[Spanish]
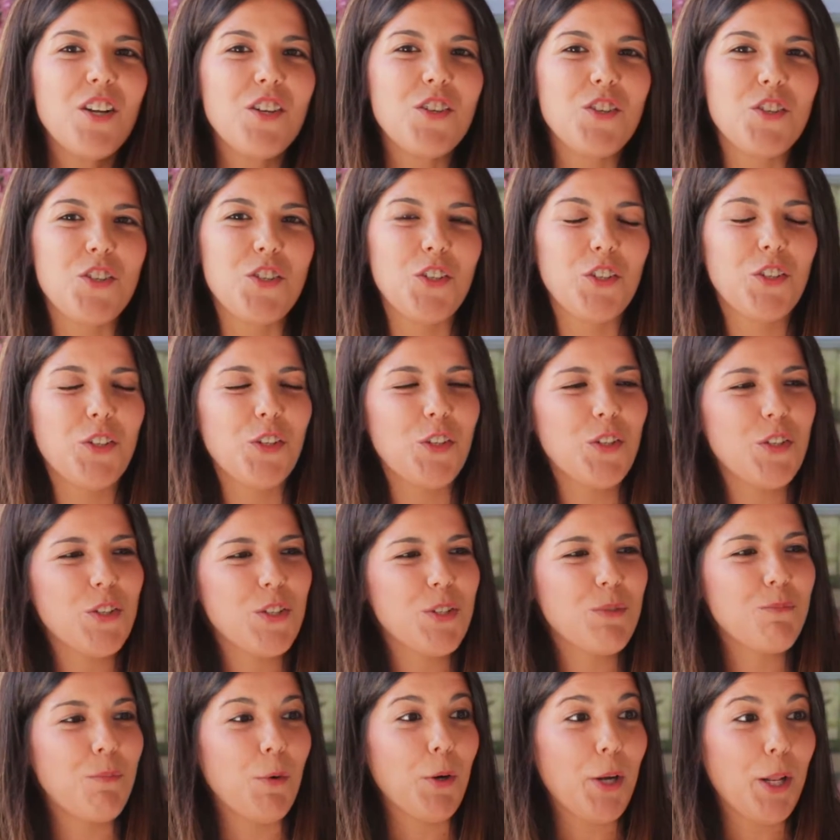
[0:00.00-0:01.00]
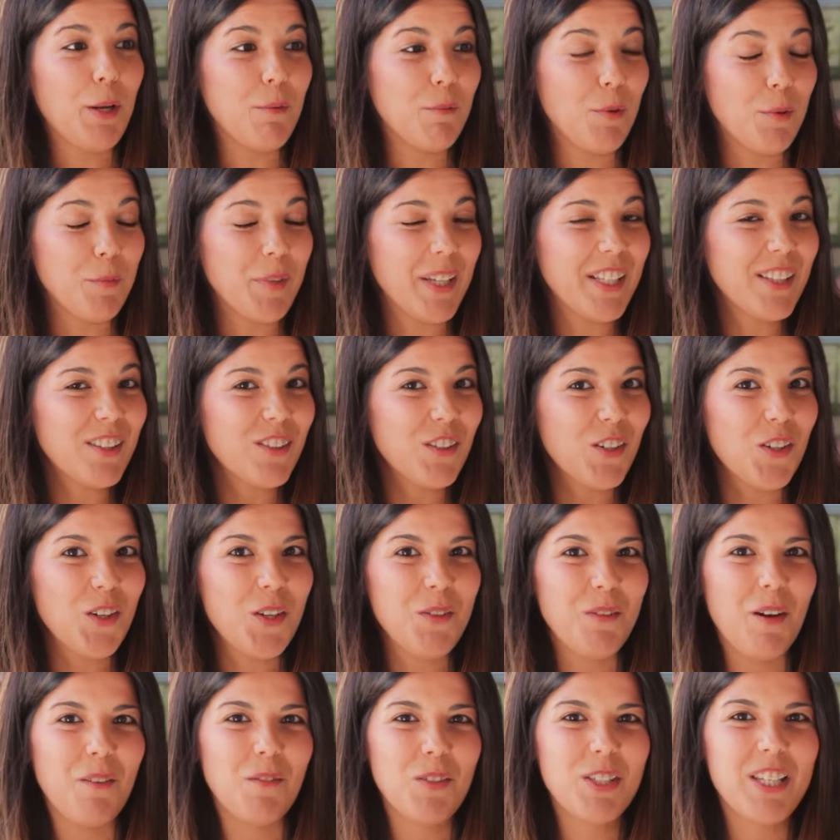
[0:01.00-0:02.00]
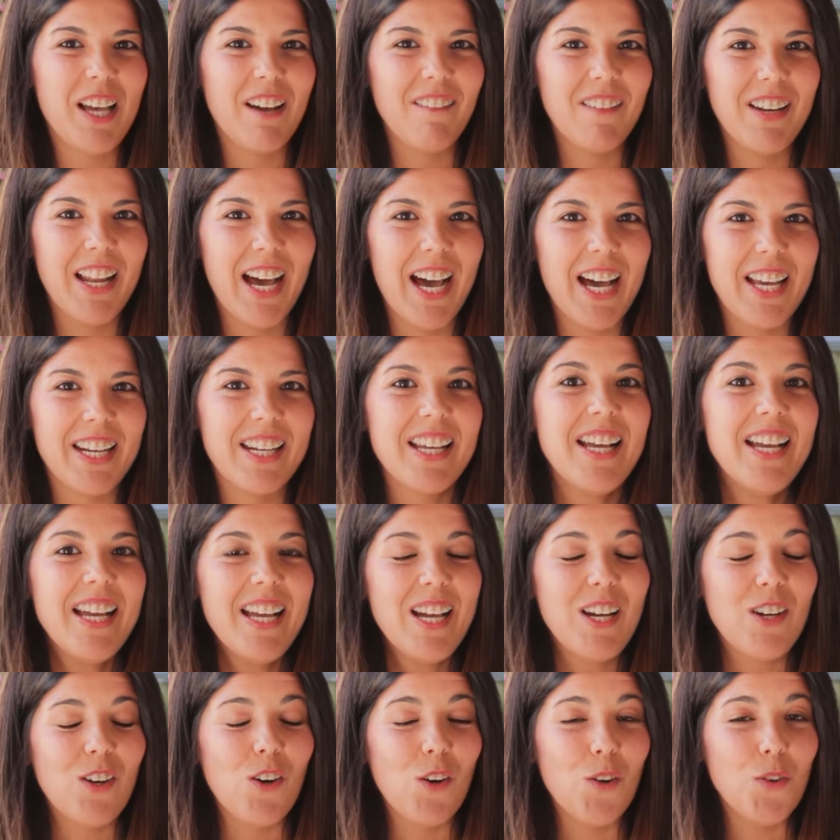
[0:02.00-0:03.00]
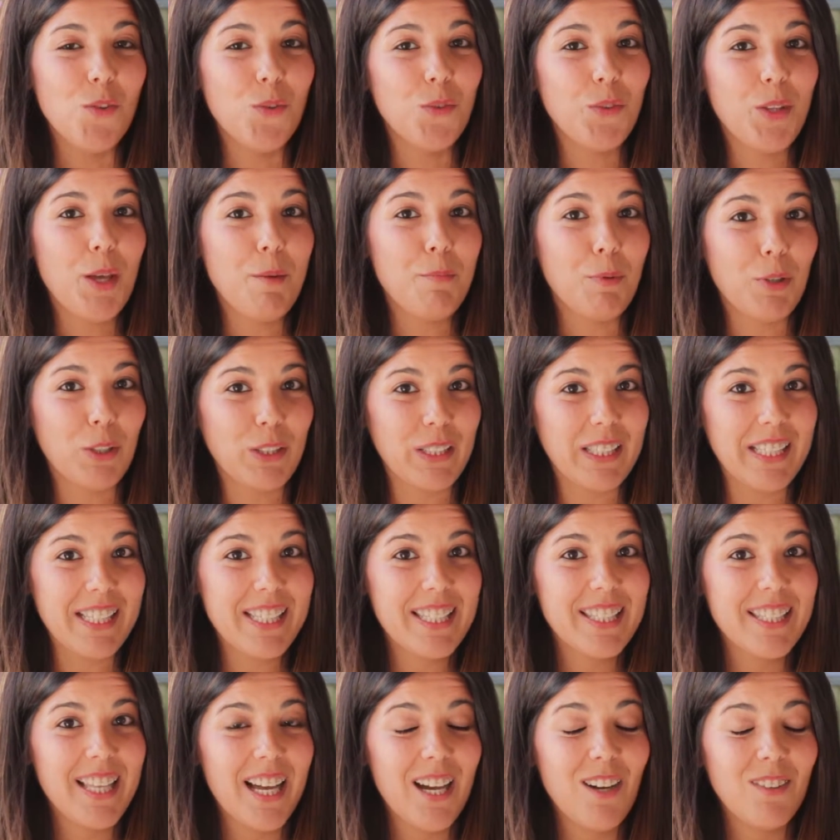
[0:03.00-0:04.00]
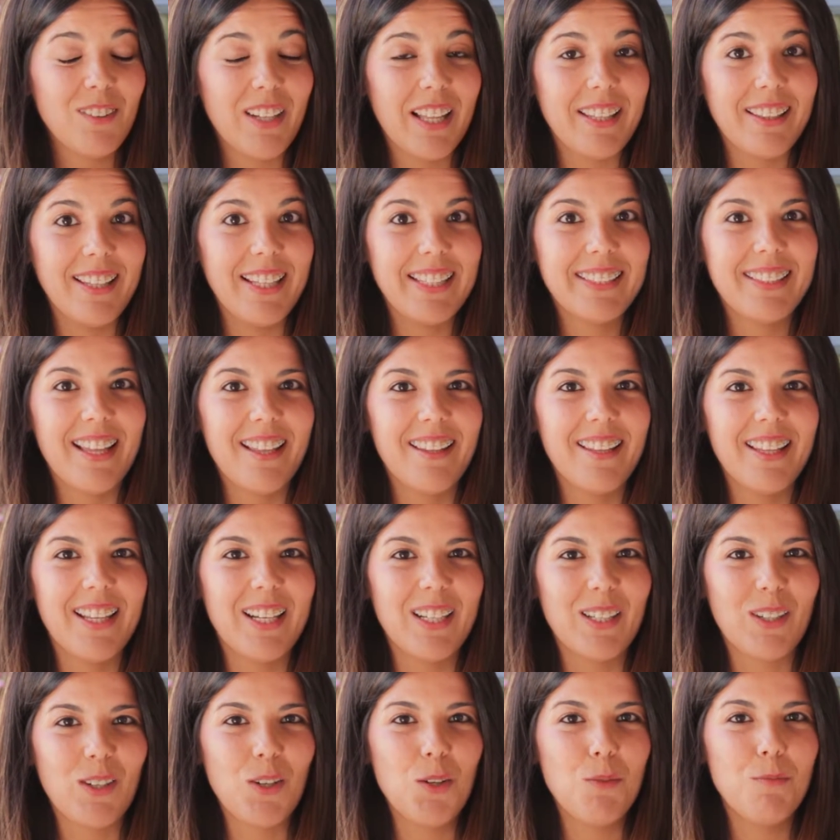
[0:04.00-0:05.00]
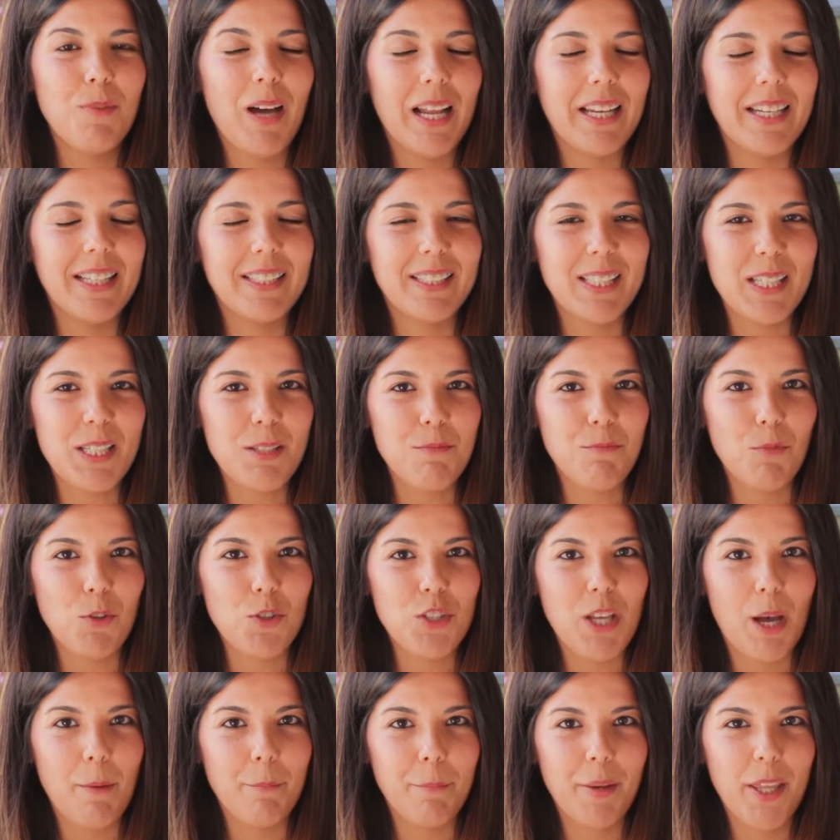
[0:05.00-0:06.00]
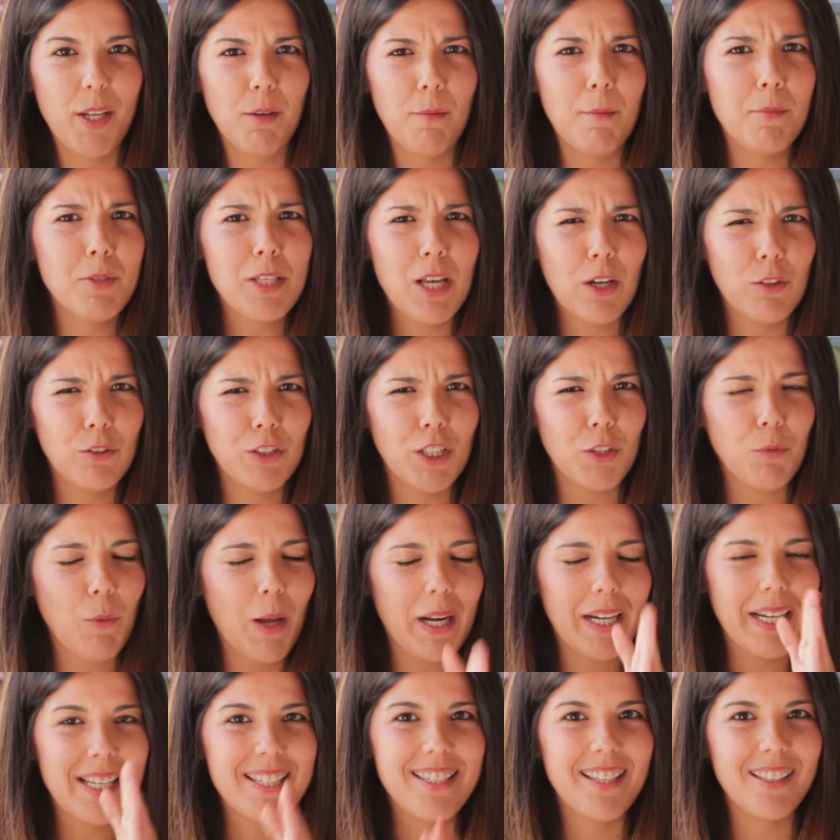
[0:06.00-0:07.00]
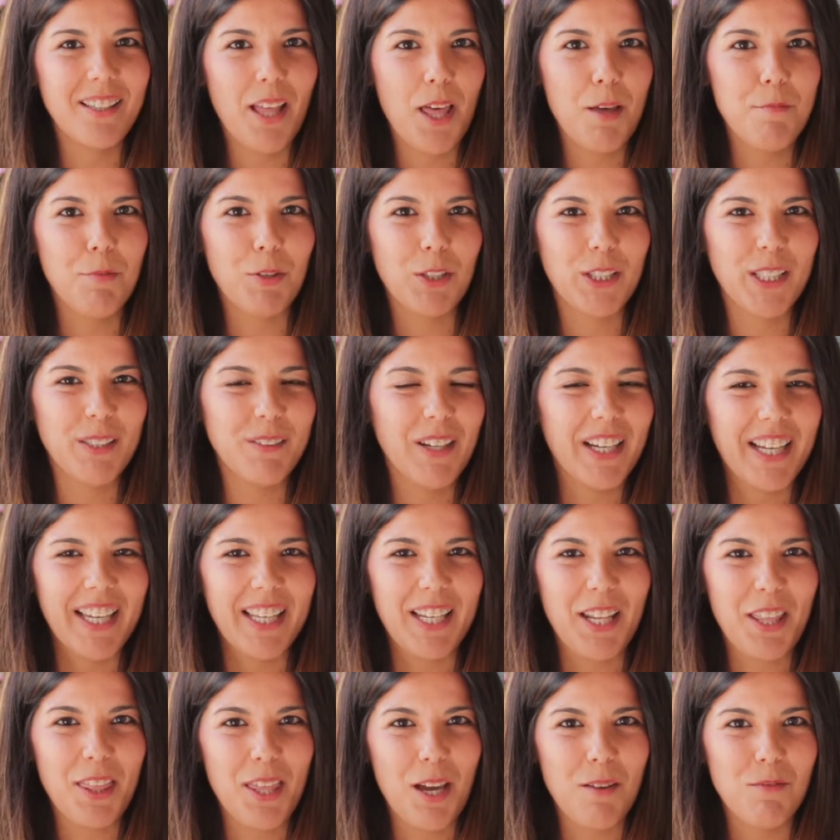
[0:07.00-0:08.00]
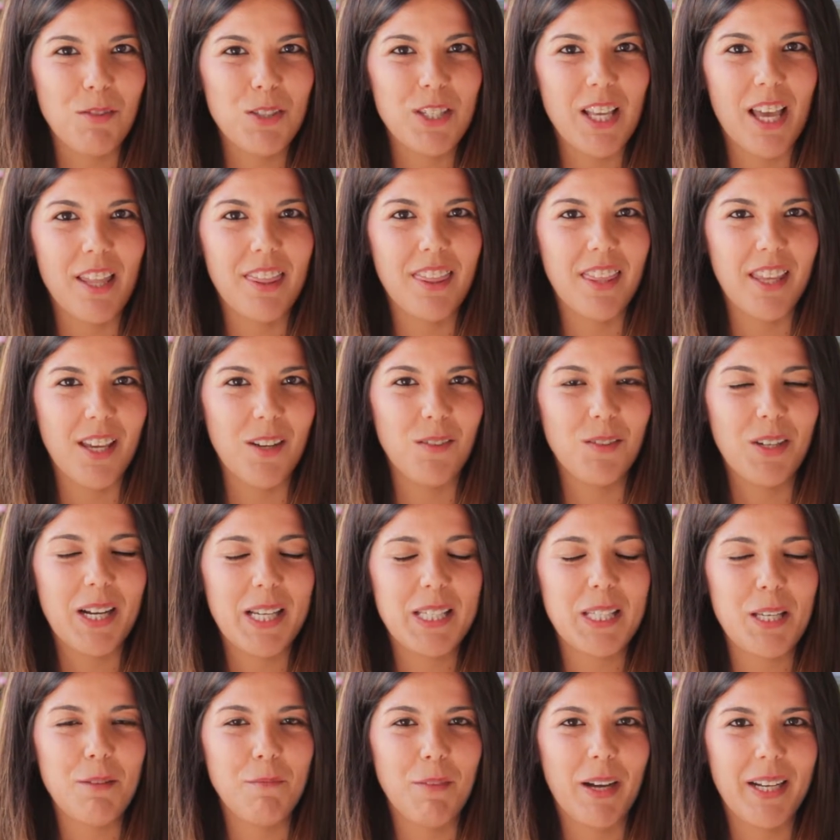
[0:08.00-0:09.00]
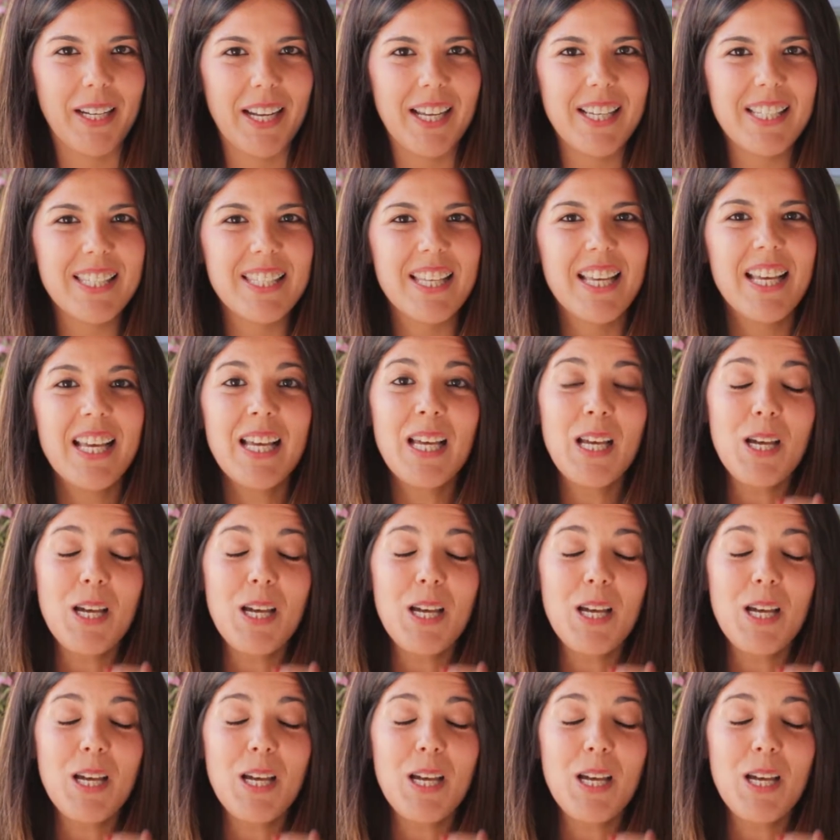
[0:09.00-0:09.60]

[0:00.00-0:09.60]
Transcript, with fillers: Nosotros, por el momento, hoy vamos a hablar con un deportista, un atleta del Club Atletismo San Pedro. Vamos a continuar la senda deportiva que iniciamos hace unas semanas